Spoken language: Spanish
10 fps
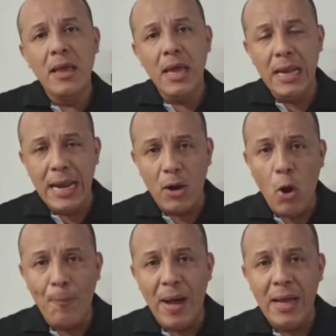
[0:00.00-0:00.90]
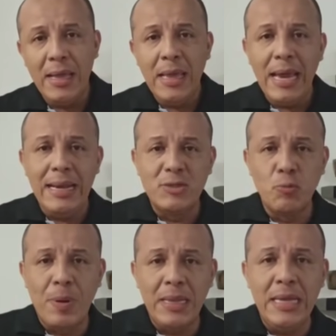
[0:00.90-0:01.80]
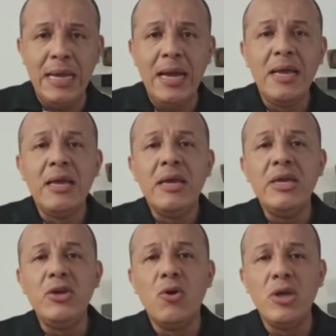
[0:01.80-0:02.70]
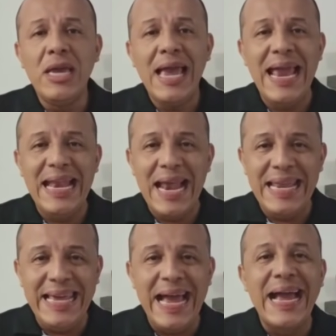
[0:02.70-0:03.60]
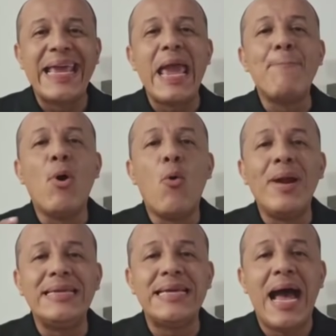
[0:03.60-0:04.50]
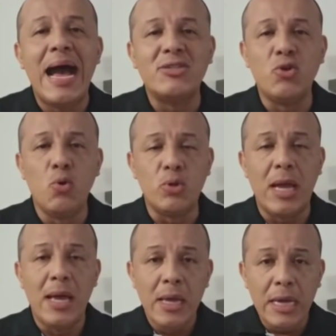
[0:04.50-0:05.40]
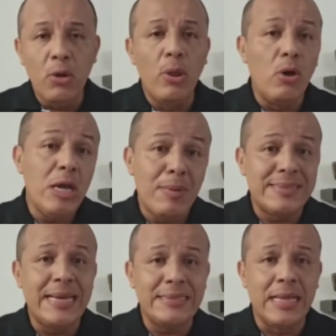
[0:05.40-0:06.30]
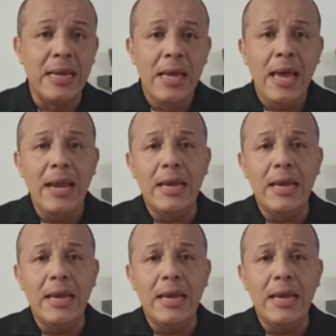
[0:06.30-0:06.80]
en la Copa, en la Superliga, y hoy en la liga. ¡Qué pobreza absoluta! Y lo de hoy es más triste. El